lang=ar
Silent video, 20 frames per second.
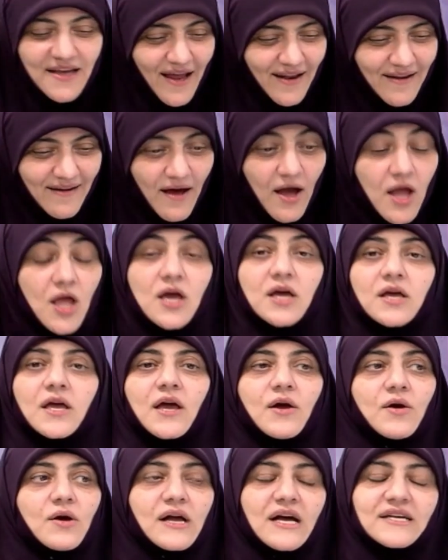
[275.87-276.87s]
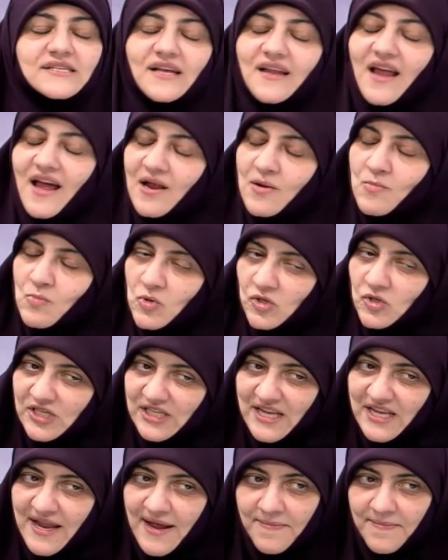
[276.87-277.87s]
يلا جه كذا لا
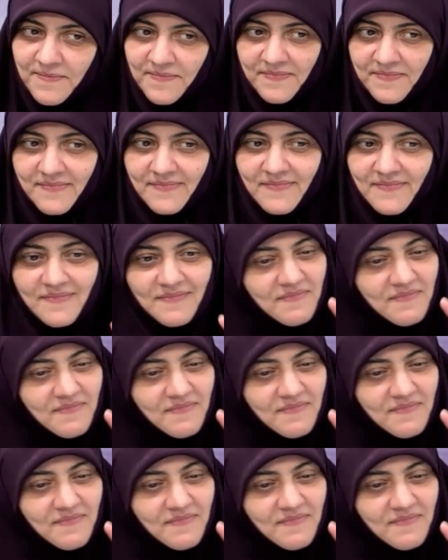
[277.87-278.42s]
المسلم